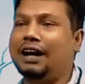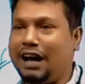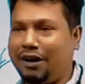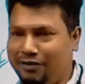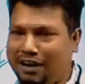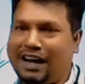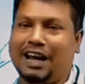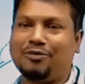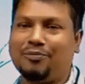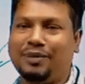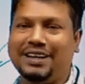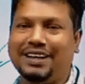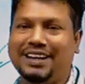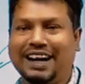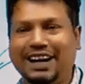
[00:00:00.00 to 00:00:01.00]
আপনার লাগবে
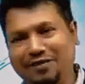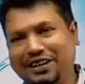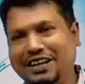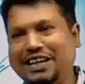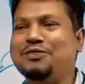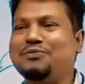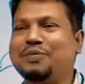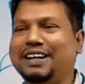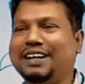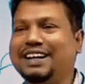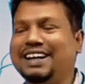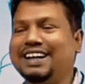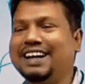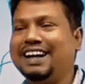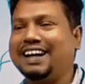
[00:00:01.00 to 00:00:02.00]
গাইড আপনি কিনবেন
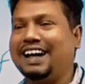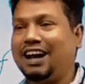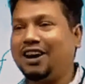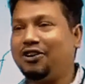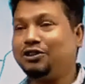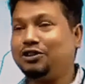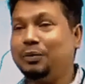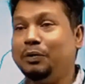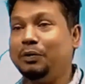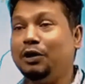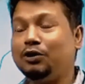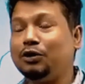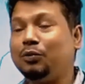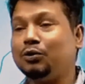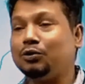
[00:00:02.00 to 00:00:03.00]
কারণ হচ্ছে
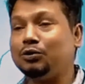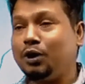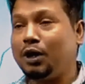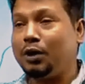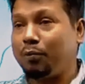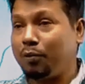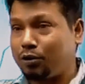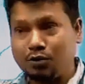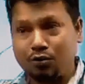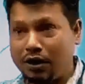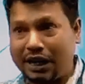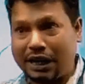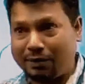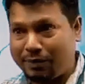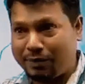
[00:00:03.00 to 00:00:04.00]
বিগত বছরের প্রশ্নগুলো
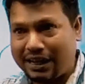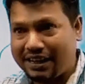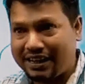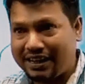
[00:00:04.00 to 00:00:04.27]
লাগবে না